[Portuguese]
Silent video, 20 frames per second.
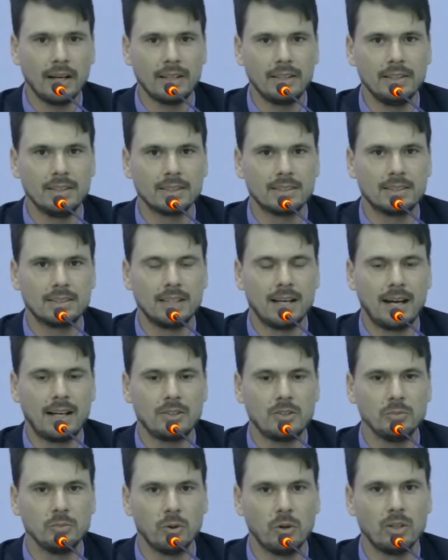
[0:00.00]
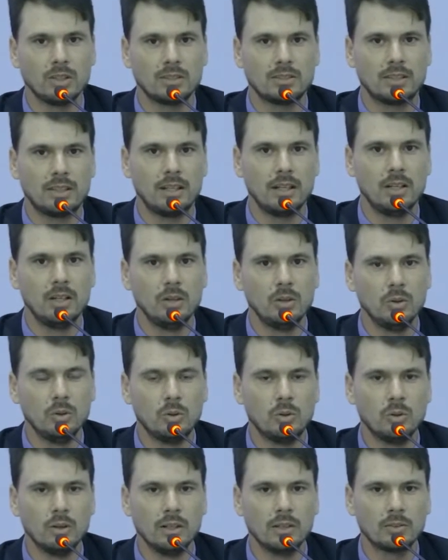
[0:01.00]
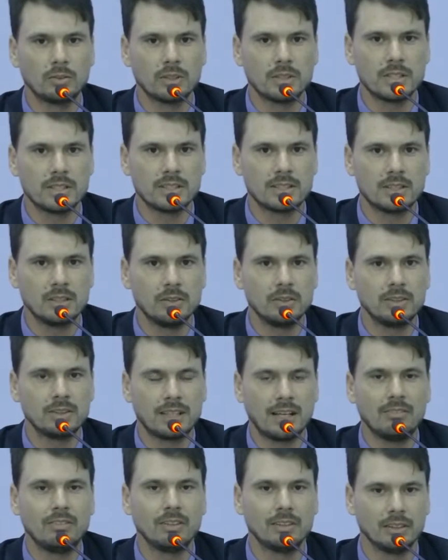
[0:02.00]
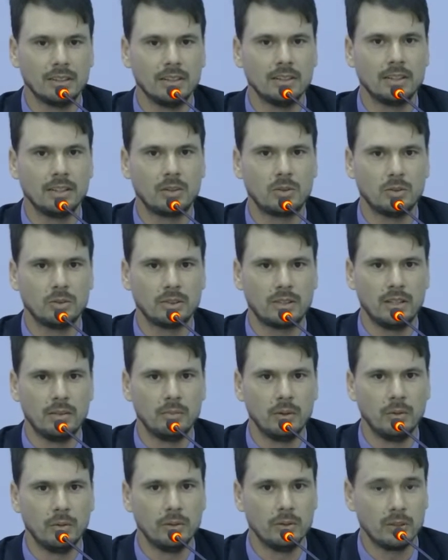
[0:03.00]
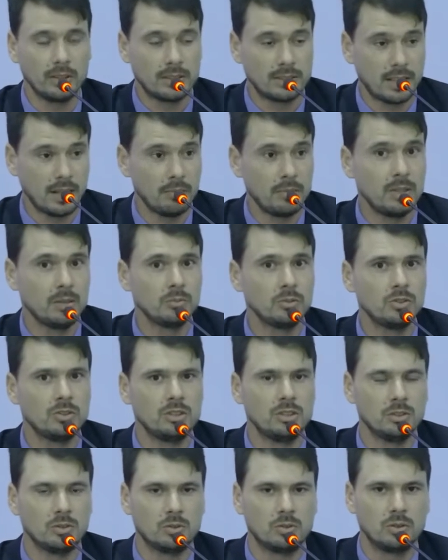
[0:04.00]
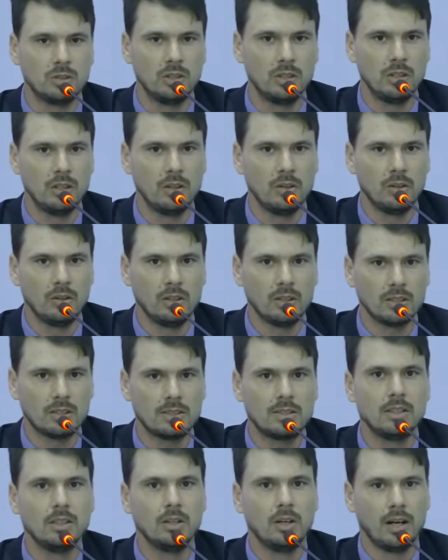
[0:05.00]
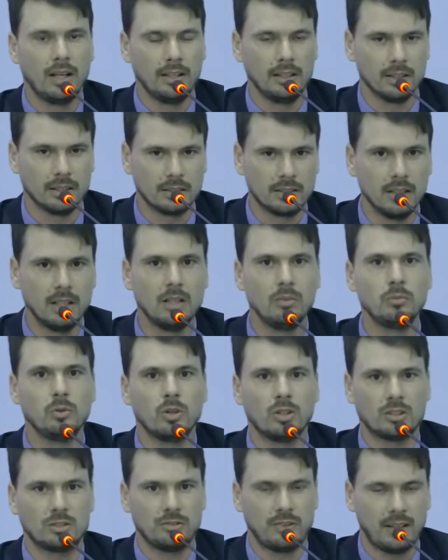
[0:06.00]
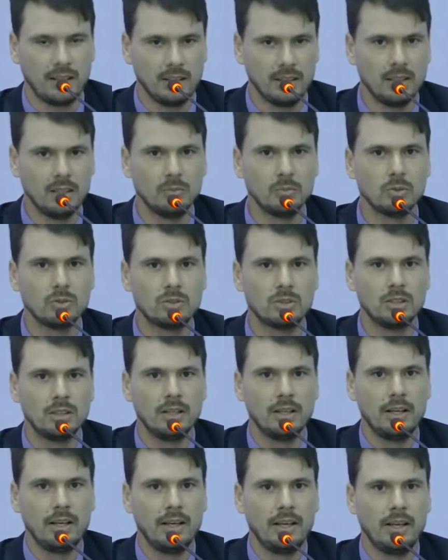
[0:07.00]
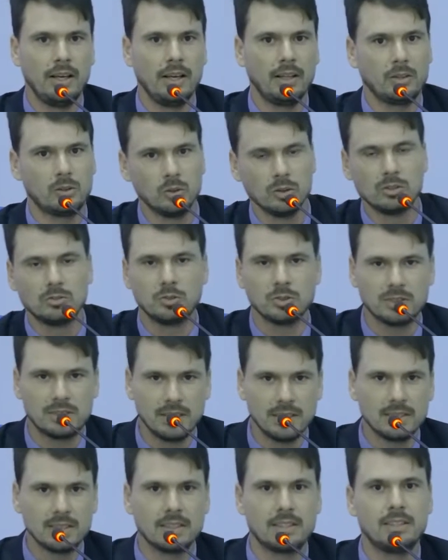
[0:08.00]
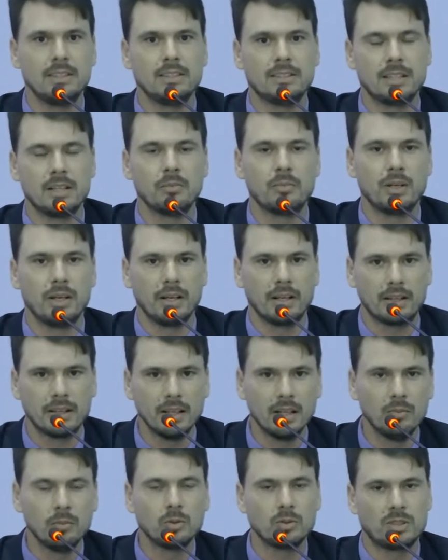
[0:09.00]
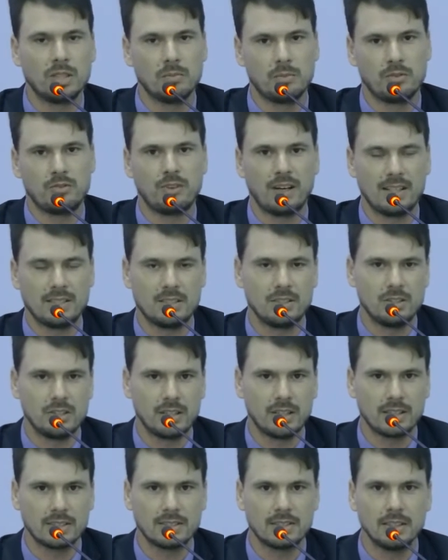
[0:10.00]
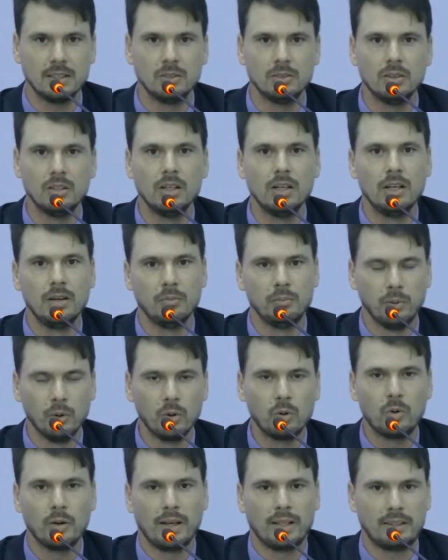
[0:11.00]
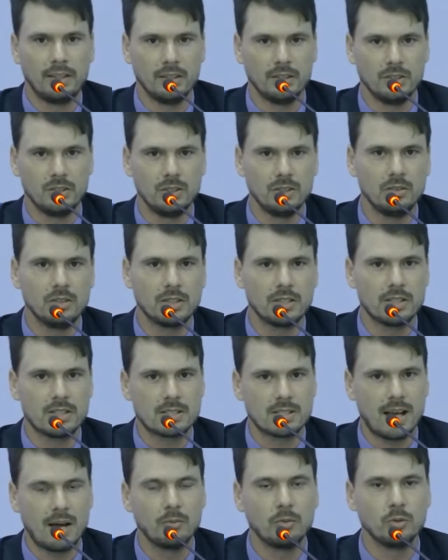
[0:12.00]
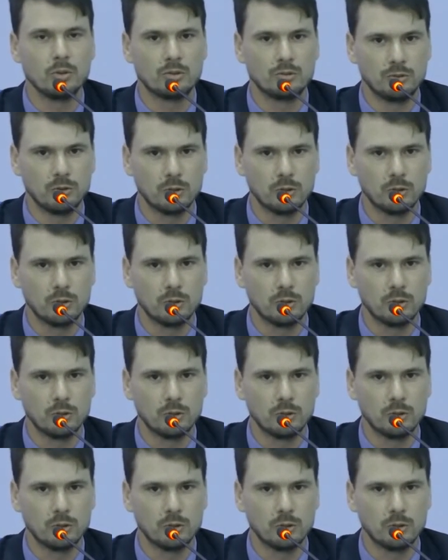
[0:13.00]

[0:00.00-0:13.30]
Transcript: aqui da cidade mostra o quanto a gestão estava andando na contramão. E nós sabíamos disso. Nós alertamos, nós falamos, é, todos vocês aqui sempre reclamam, sempre fazem indicação, pouco é atendido, a gente sabe o